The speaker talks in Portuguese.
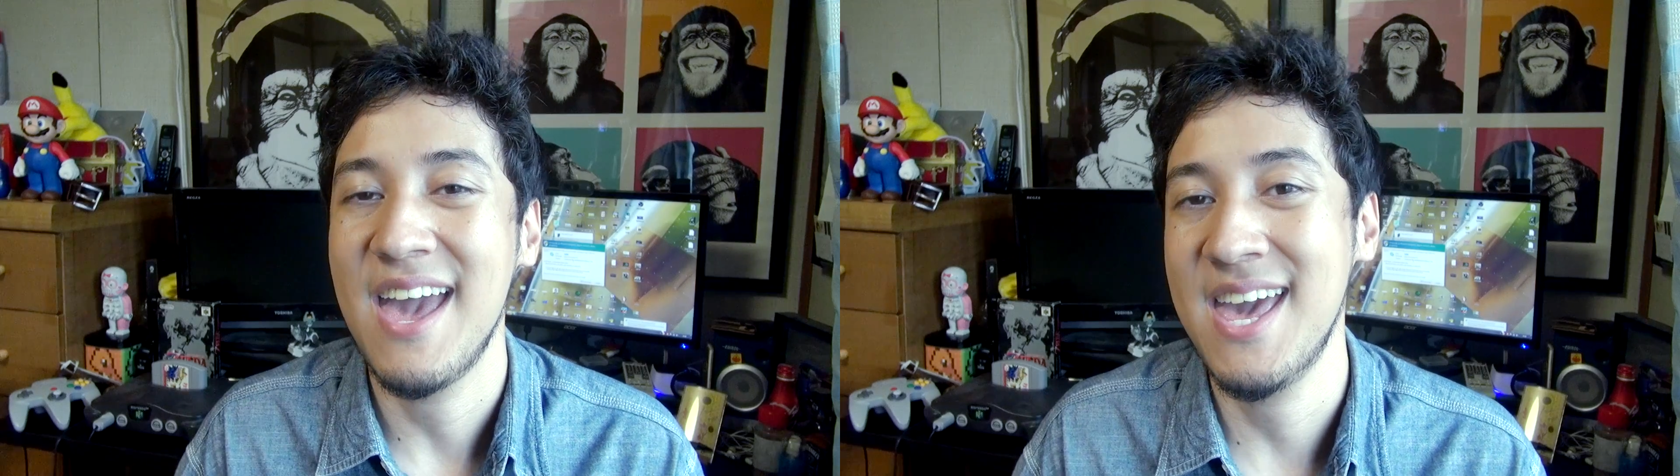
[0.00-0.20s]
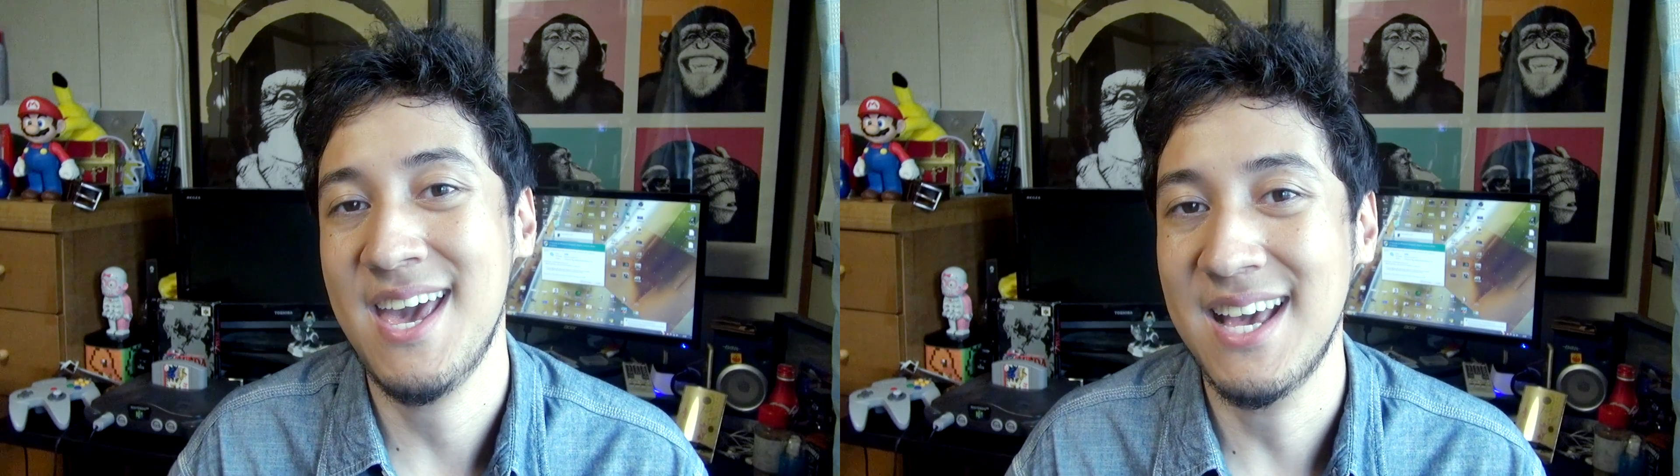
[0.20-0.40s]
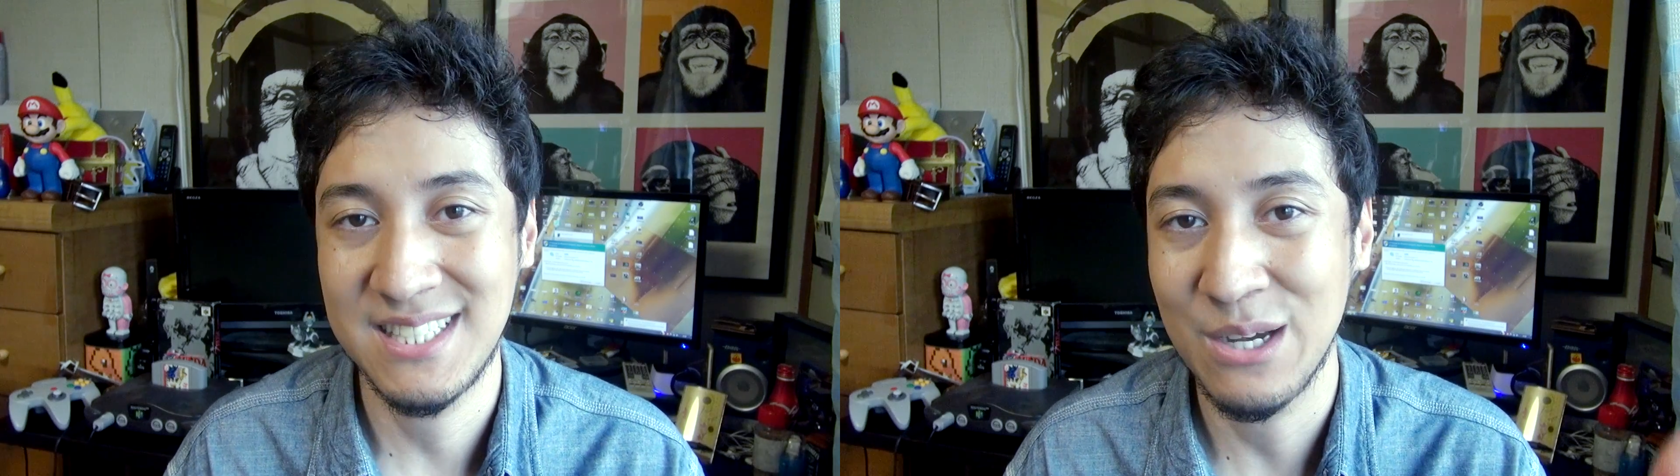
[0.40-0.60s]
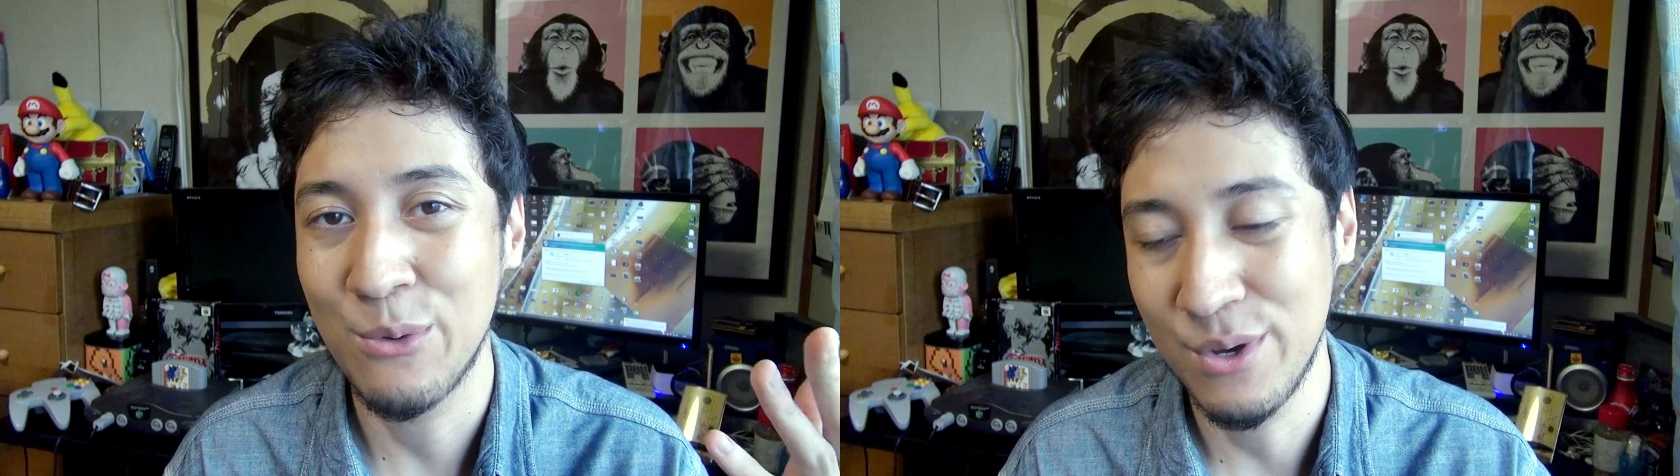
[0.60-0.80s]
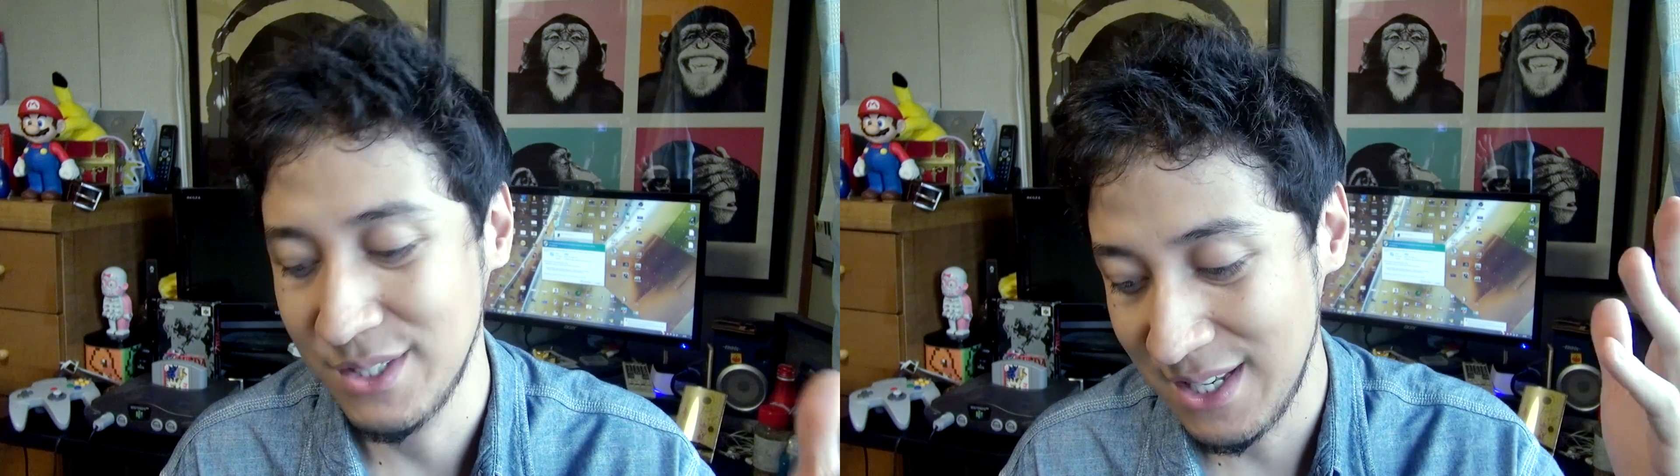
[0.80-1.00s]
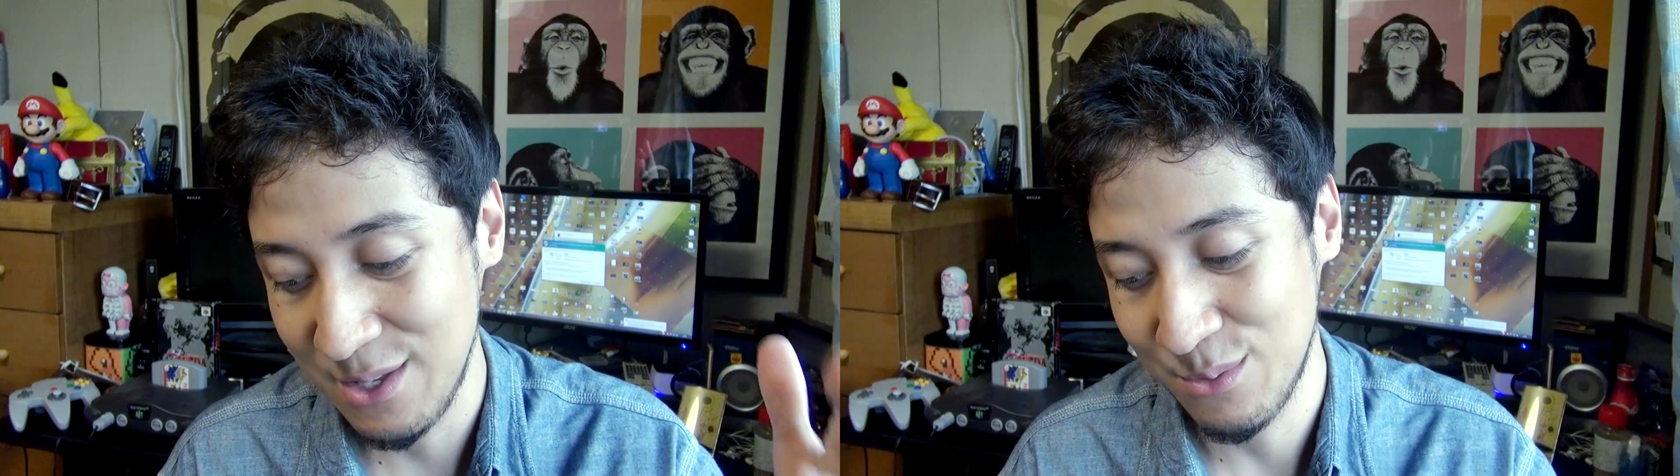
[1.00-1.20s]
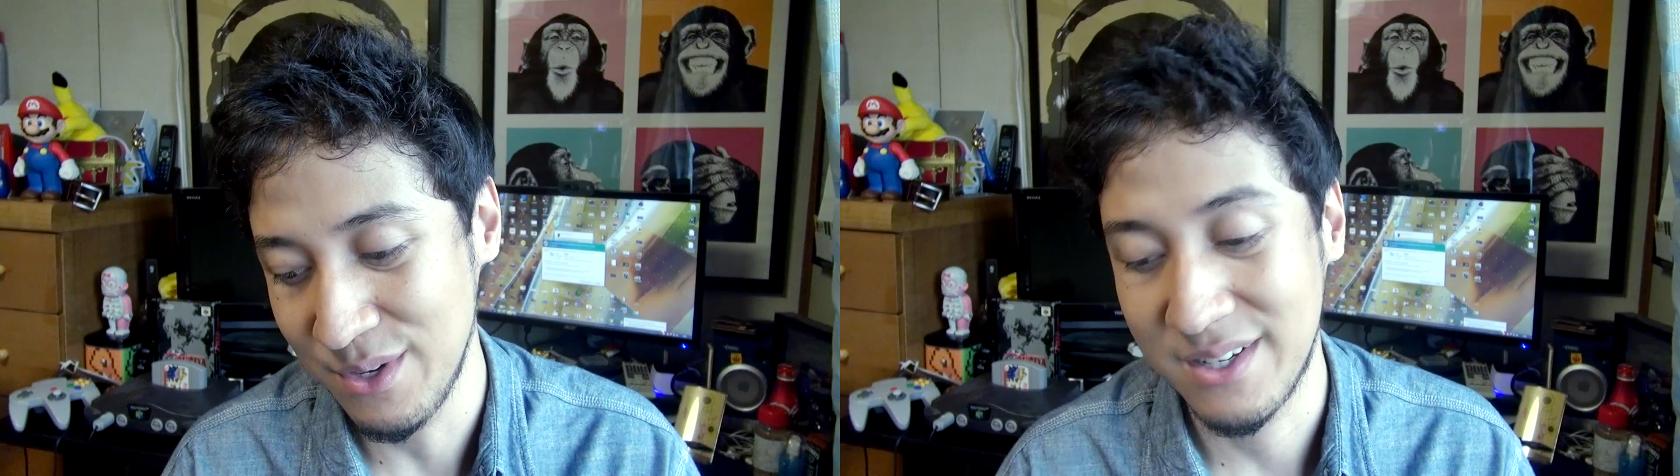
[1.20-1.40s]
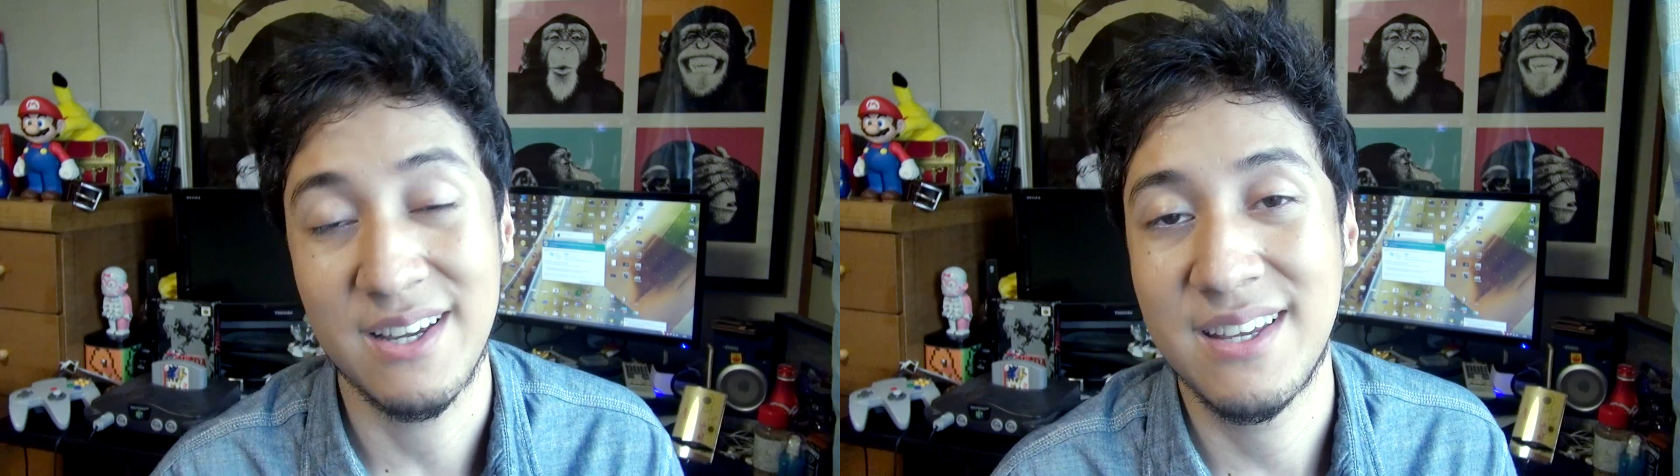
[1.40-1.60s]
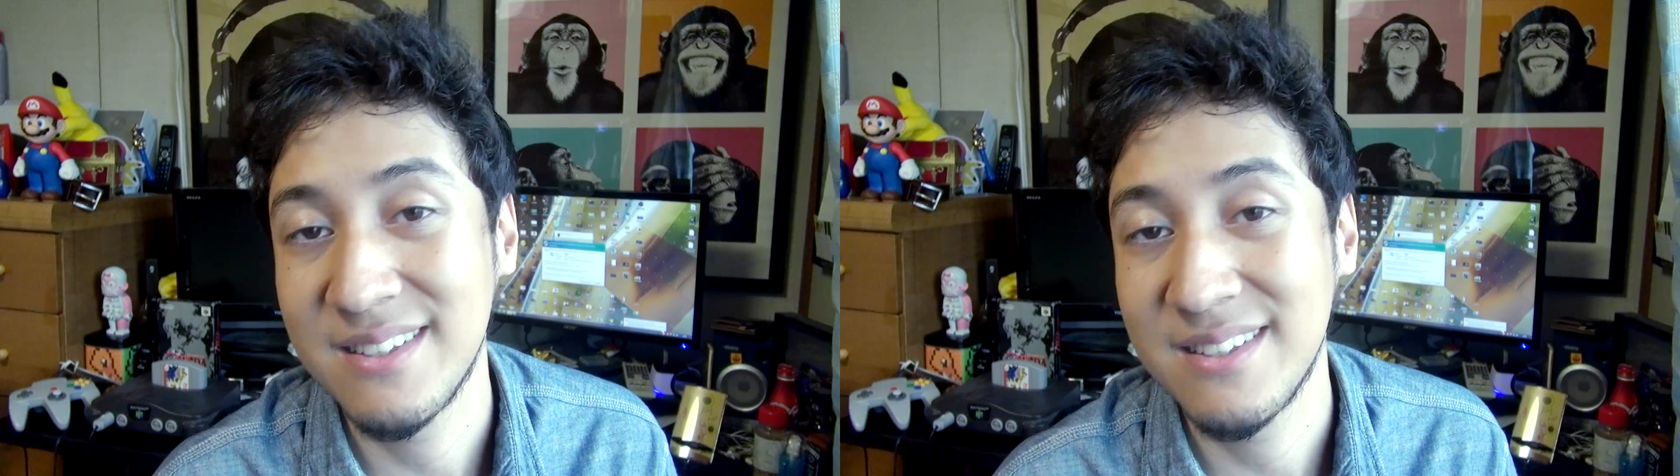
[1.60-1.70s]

é essa coisa eletrônica